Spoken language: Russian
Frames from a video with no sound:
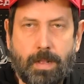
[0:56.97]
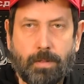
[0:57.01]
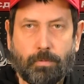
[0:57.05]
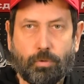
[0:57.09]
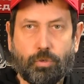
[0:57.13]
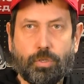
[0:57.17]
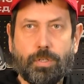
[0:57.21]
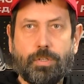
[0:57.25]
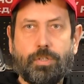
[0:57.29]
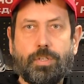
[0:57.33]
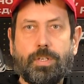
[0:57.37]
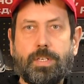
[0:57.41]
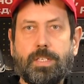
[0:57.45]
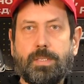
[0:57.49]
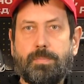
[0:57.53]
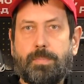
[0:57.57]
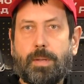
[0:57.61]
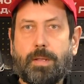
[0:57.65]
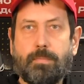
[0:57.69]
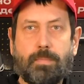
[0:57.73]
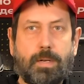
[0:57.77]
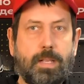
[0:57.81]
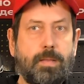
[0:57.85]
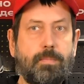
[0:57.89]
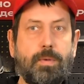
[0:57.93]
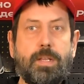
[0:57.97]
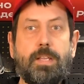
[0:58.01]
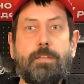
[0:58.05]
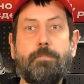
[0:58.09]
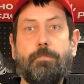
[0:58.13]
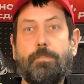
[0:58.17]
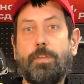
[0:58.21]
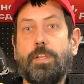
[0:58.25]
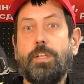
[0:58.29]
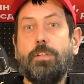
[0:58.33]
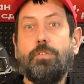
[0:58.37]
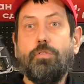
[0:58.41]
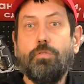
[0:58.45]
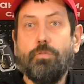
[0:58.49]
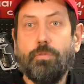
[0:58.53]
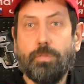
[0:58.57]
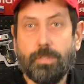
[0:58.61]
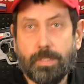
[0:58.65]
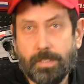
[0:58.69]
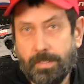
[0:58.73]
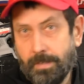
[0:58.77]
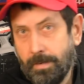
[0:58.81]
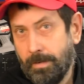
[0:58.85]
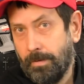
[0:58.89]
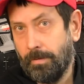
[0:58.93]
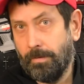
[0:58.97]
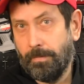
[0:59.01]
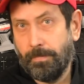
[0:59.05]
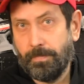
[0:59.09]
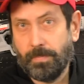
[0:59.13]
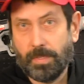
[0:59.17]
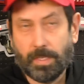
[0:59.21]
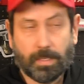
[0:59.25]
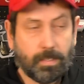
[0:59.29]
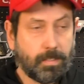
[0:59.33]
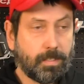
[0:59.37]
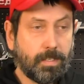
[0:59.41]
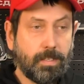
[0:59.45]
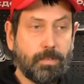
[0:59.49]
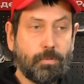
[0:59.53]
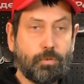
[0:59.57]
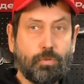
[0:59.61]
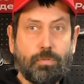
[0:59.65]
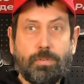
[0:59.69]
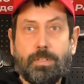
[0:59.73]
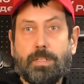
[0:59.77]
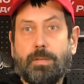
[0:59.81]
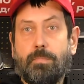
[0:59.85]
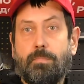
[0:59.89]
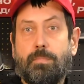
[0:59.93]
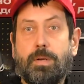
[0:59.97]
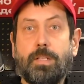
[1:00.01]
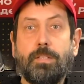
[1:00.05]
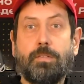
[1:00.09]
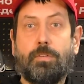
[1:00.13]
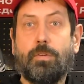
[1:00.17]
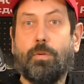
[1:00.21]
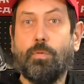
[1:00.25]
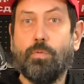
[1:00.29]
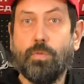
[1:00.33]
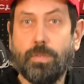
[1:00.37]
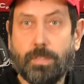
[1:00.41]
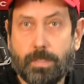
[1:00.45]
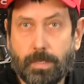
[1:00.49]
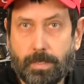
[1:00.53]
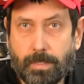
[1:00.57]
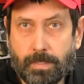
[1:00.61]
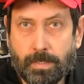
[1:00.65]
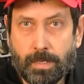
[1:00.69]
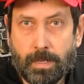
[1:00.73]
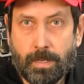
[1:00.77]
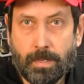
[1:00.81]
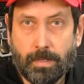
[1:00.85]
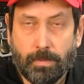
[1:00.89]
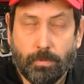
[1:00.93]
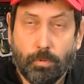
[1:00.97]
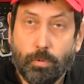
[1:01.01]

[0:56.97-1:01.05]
потому что начались проблемы, и видео снял, и рассказал, что это банкротились.